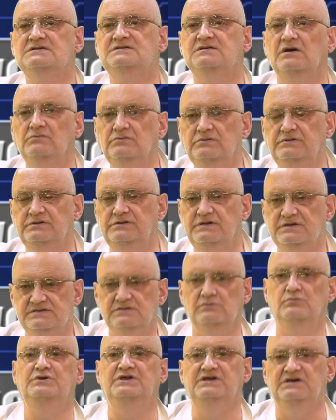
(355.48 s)
sądy nie
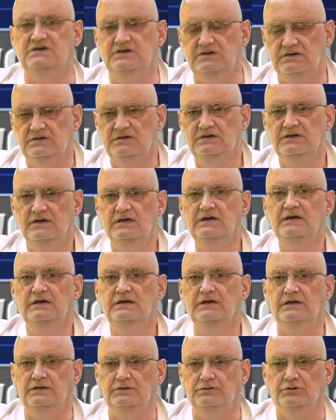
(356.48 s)
są ich,
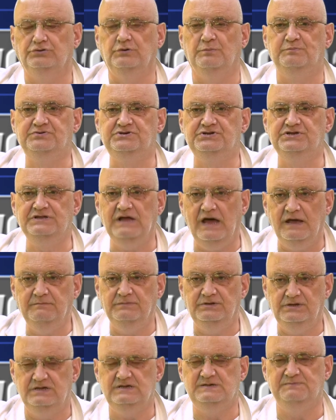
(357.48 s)
no to
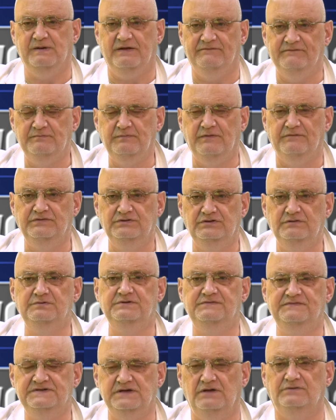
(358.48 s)
przynajmniej sprawy powinny
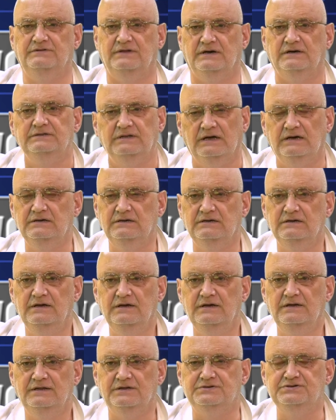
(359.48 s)
być w sądach, tak?
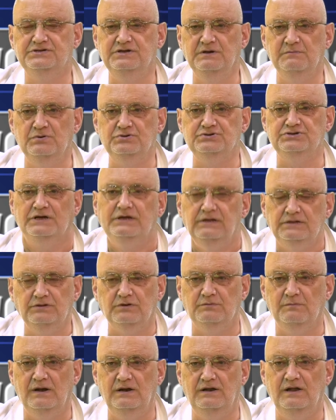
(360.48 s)
Znaczy nie może
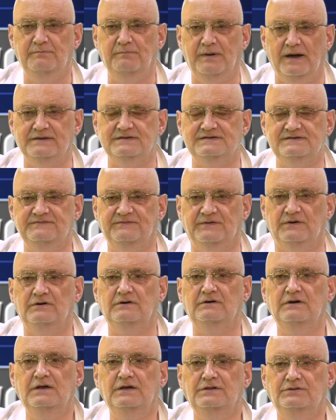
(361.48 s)
normalne
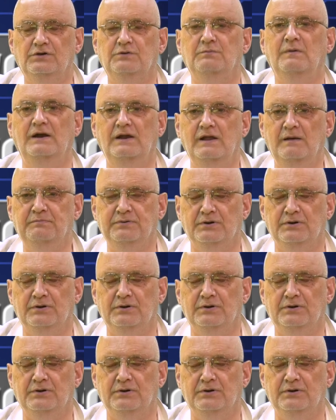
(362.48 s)
państwo, normalna